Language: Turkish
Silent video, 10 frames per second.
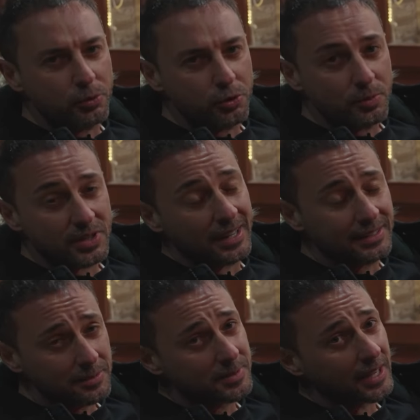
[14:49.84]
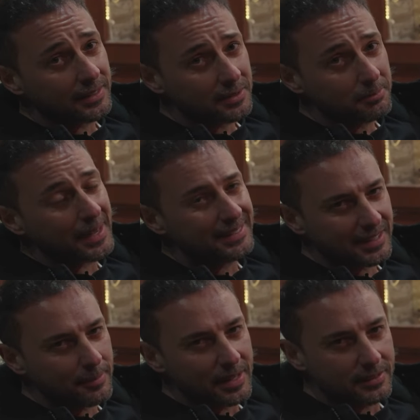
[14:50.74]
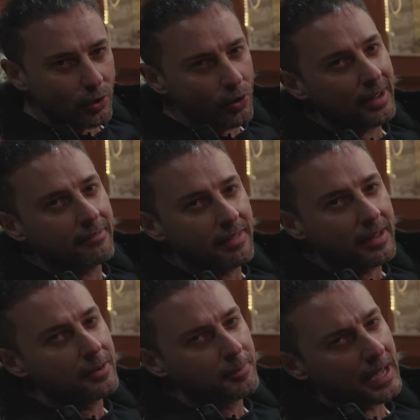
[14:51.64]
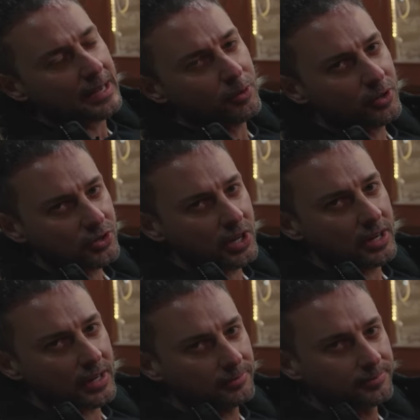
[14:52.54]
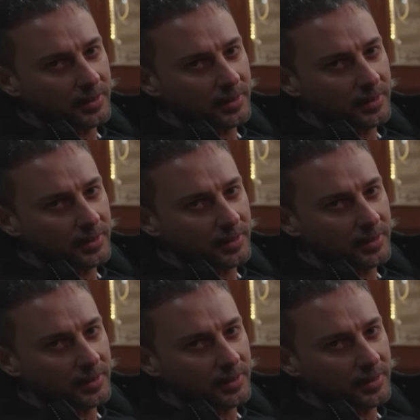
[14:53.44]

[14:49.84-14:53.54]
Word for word: Burcu'yum. Santim santim, metre metre önem veririm yani böyle şeylere.